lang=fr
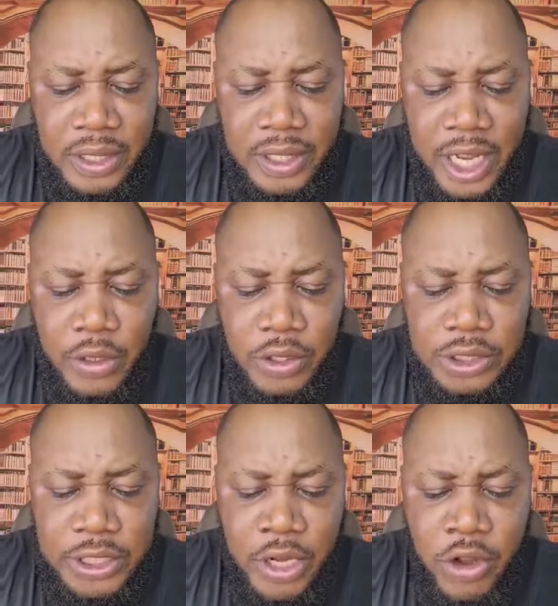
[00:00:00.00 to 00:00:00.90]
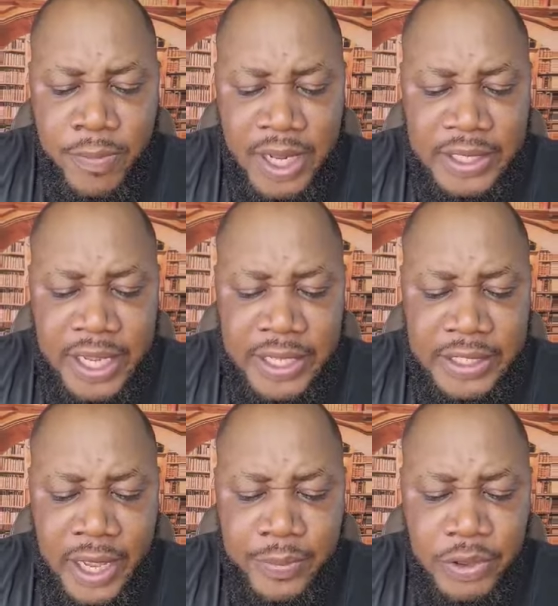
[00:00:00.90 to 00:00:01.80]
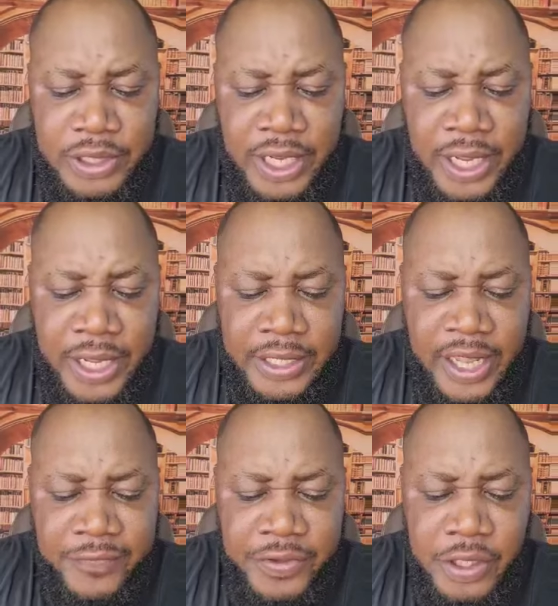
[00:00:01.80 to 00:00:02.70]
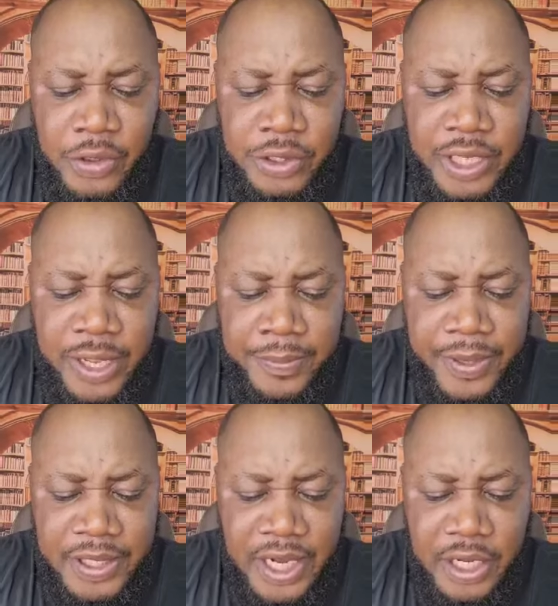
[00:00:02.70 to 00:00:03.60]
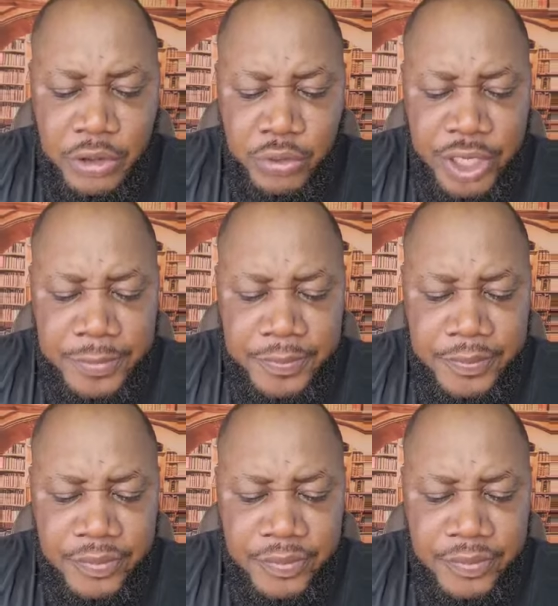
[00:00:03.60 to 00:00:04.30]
d'annoncer le matin ta bonté et ta fidélité pendant la nuit,